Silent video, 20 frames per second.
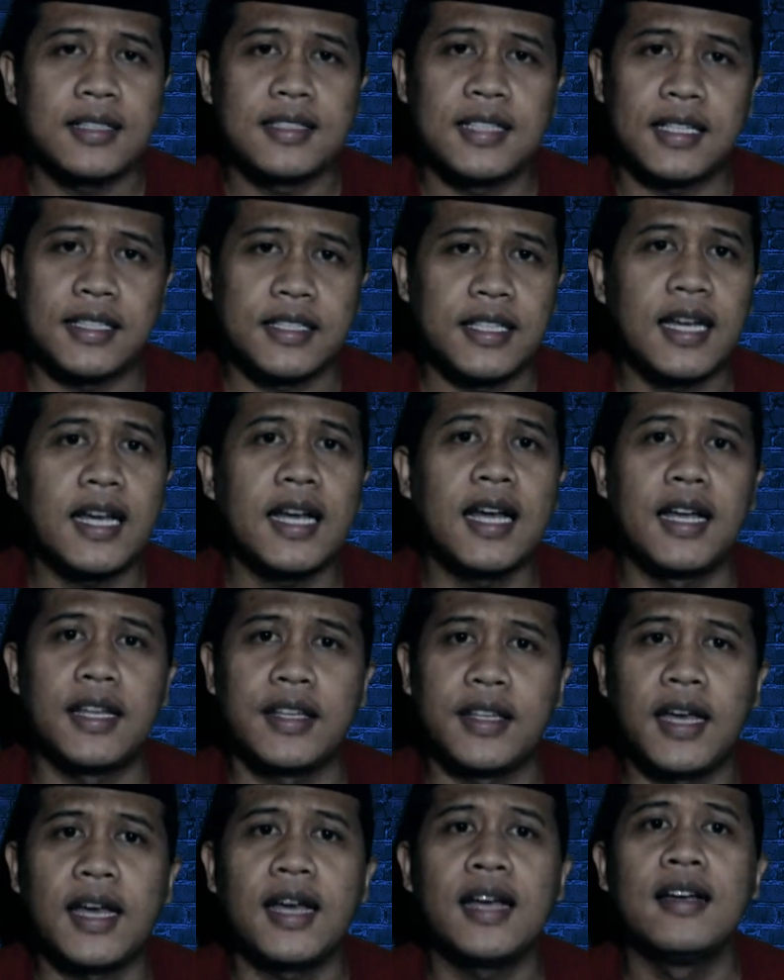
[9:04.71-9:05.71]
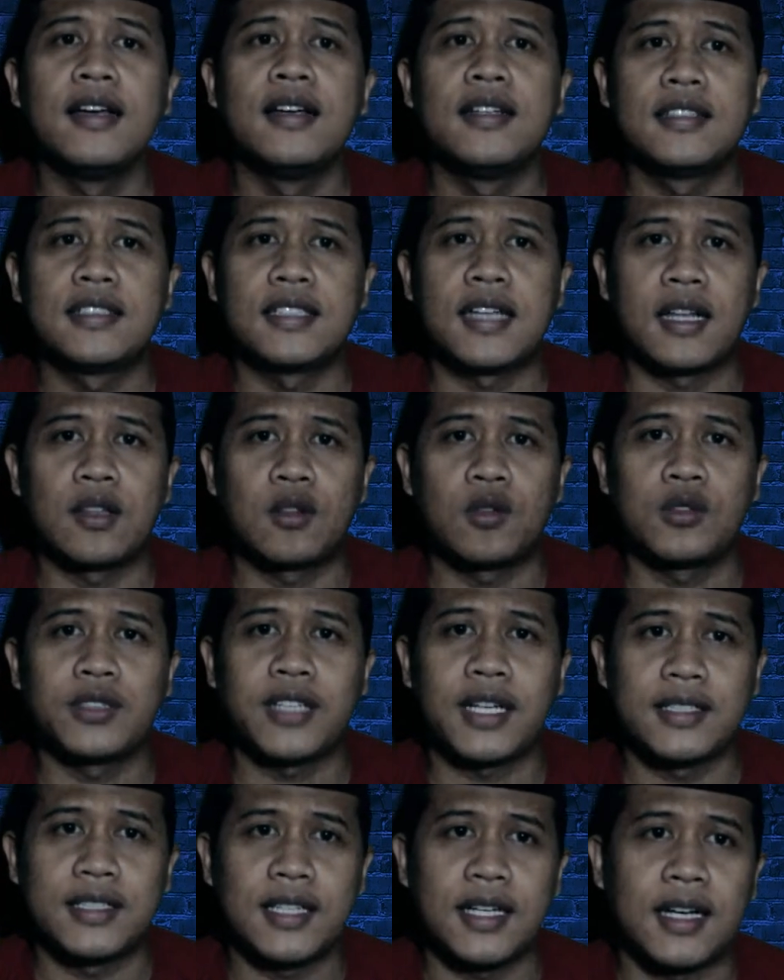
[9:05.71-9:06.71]
hajatnya hanya satu
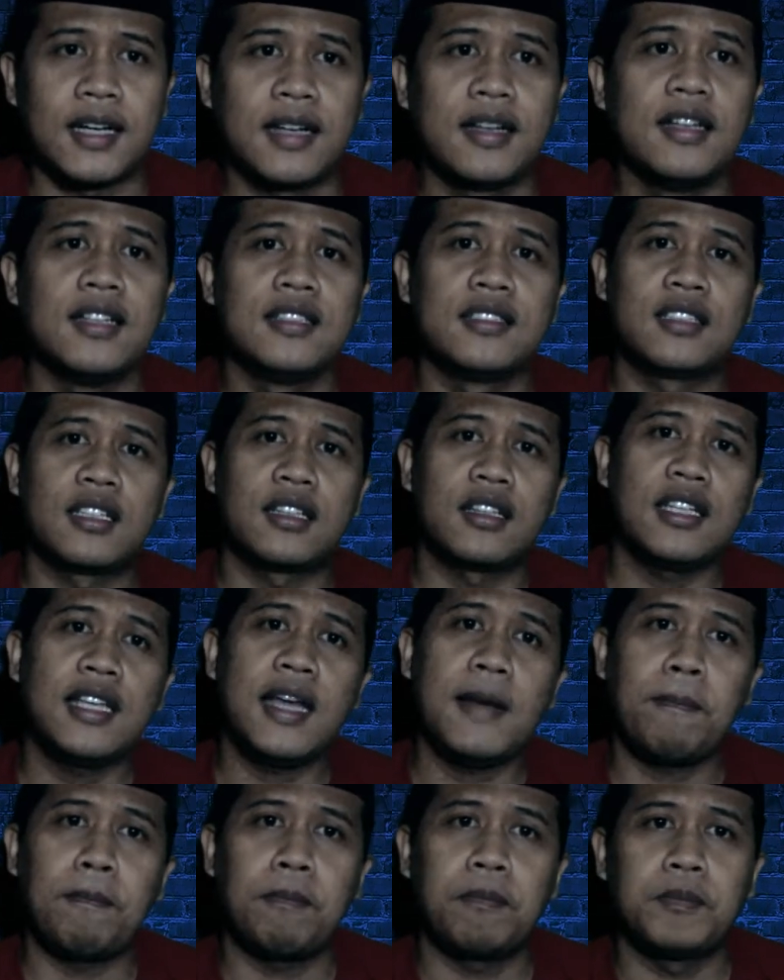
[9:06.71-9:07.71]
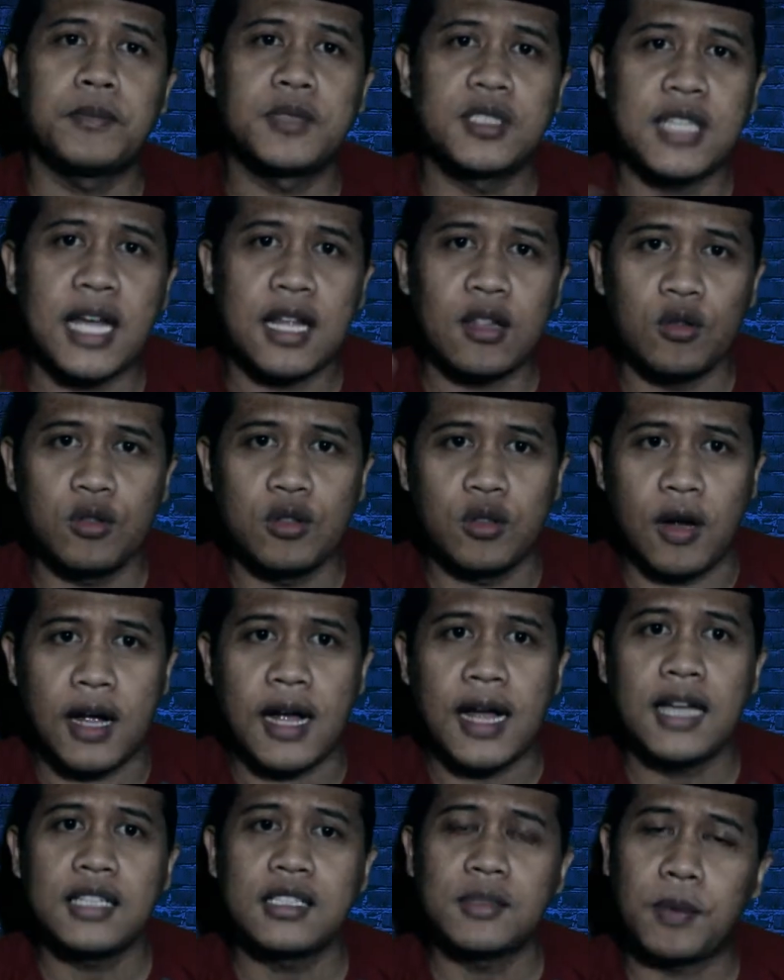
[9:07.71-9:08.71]
saja setiap satu
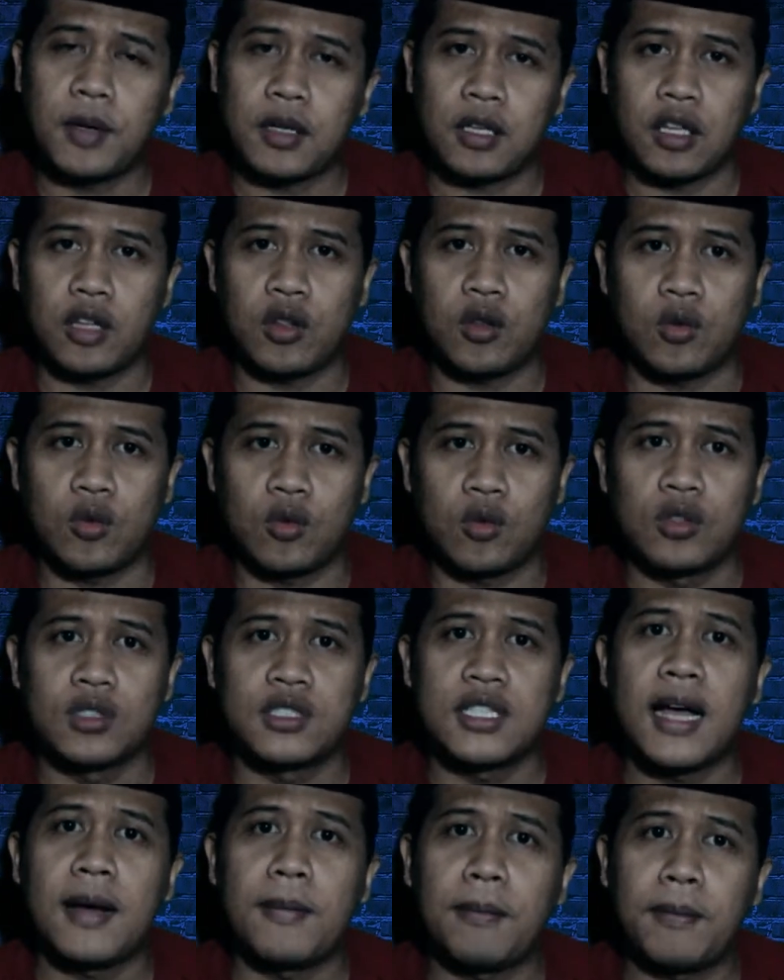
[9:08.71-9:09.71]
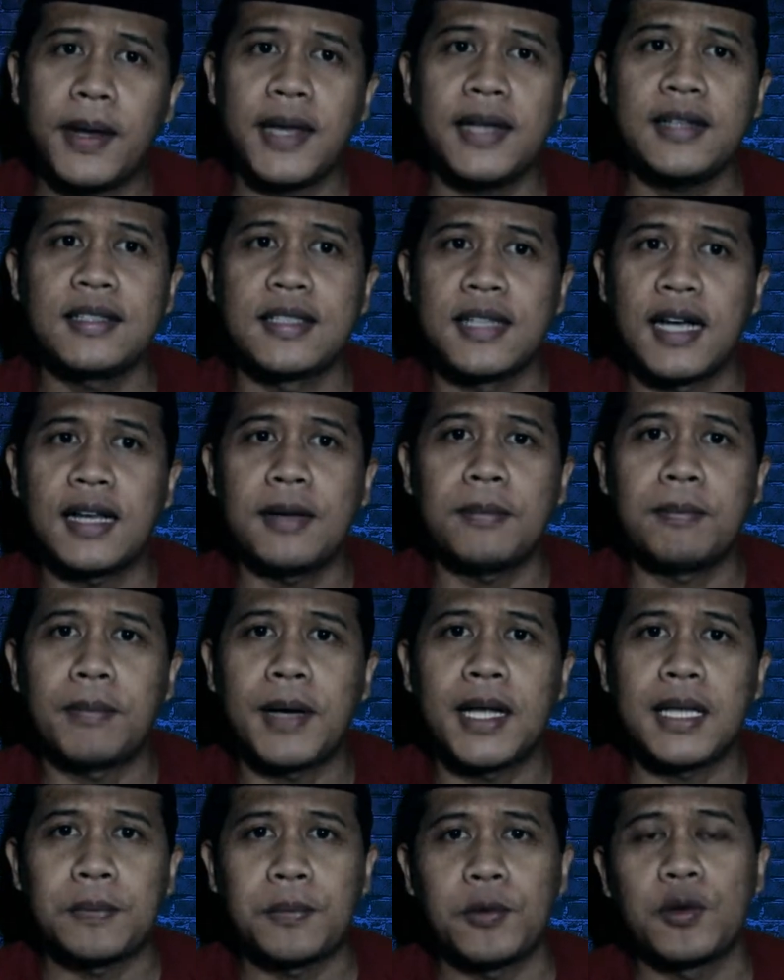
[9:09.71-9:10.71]
doa seperti itu sampai dengan
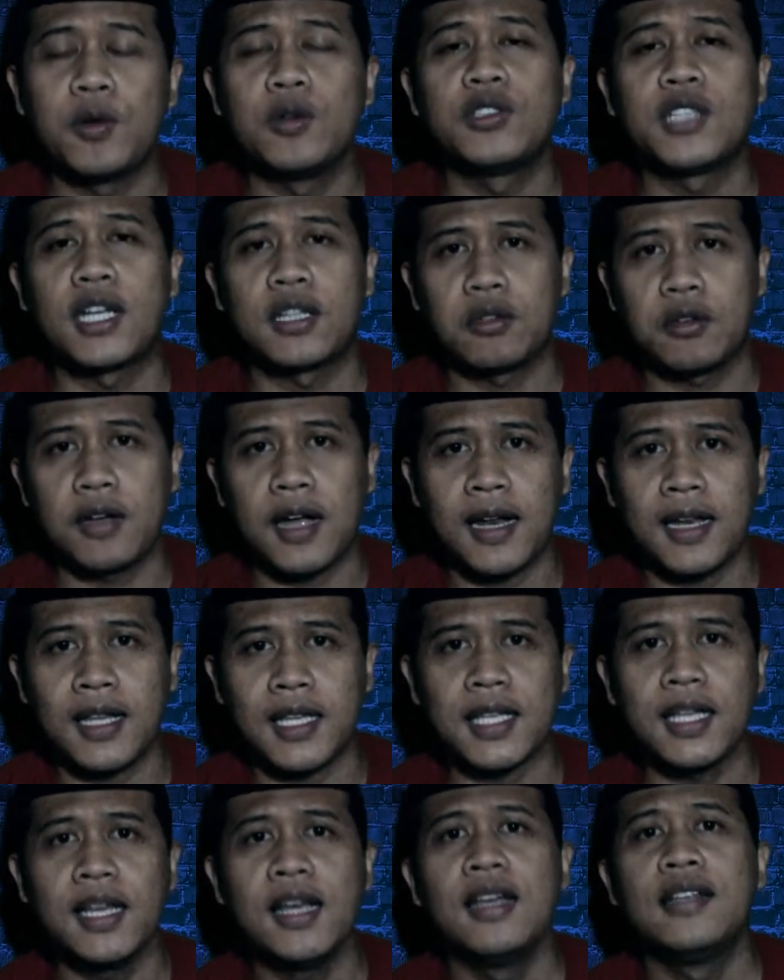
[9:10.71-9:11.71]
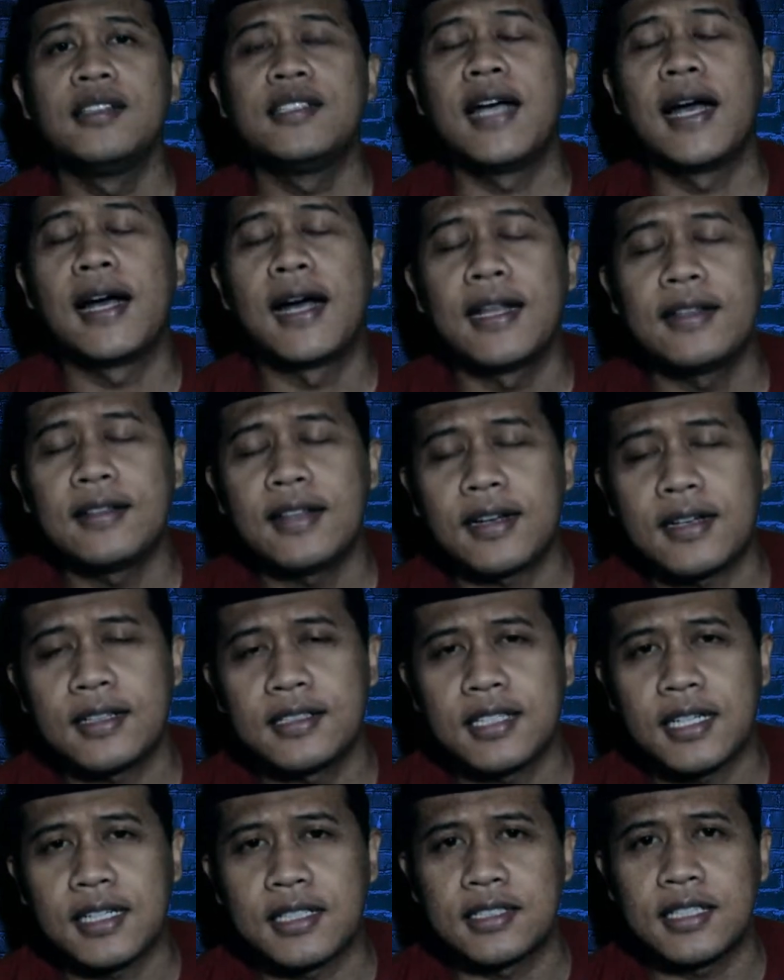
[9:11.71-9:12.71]
41 kali jangan
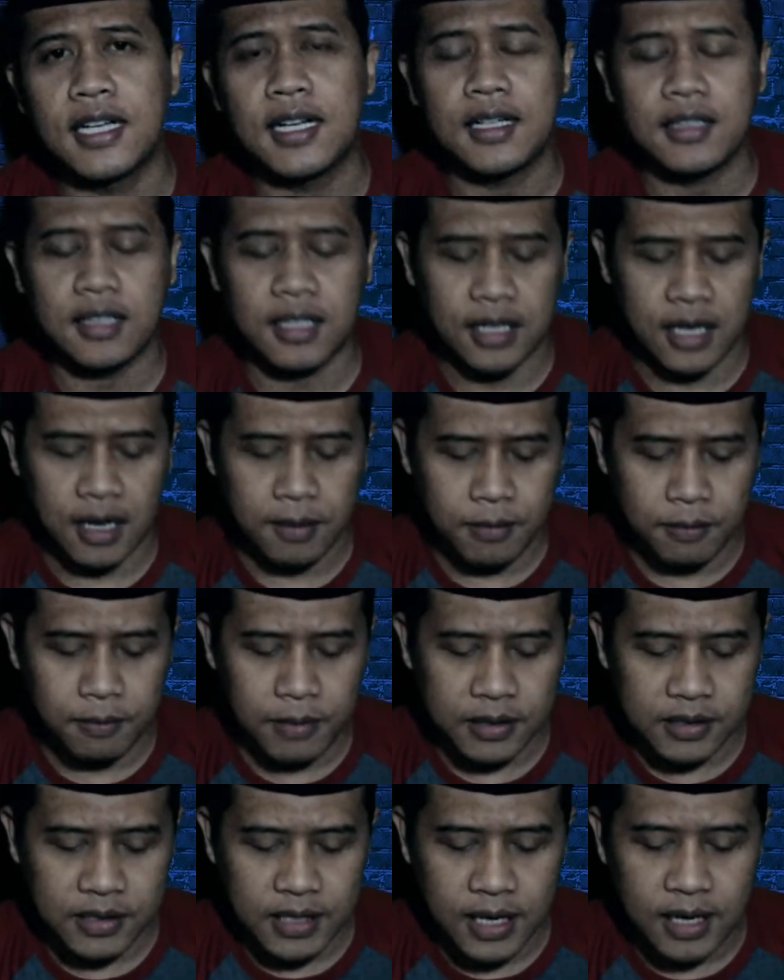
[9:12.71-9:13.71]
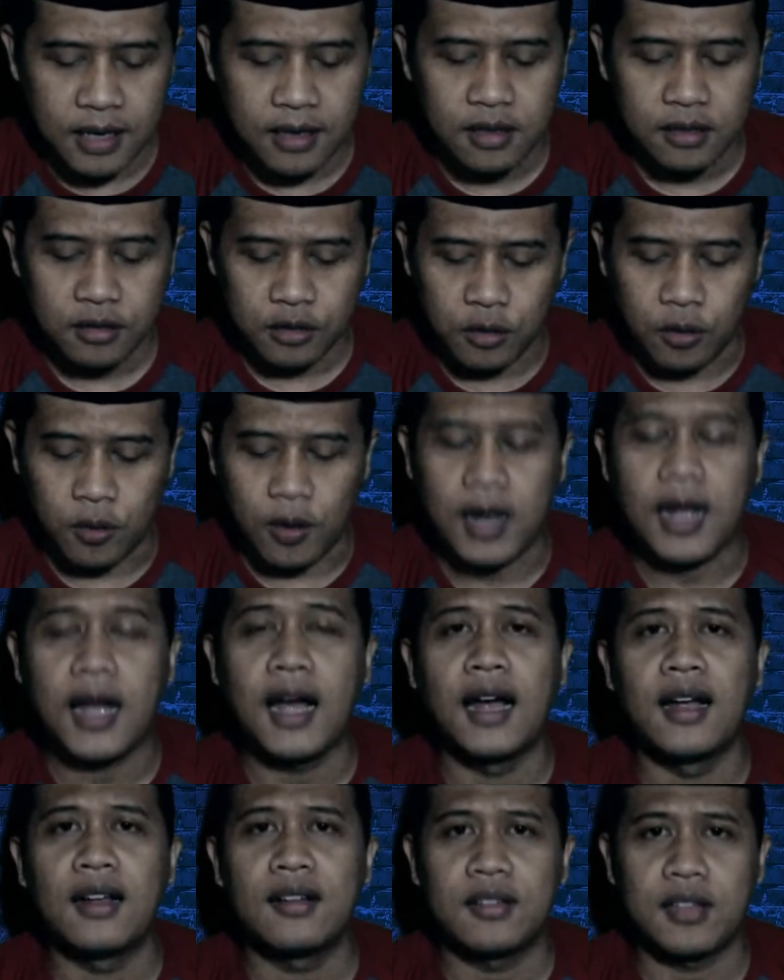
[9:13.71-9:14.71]
tergesa-gesa ketika membaca doa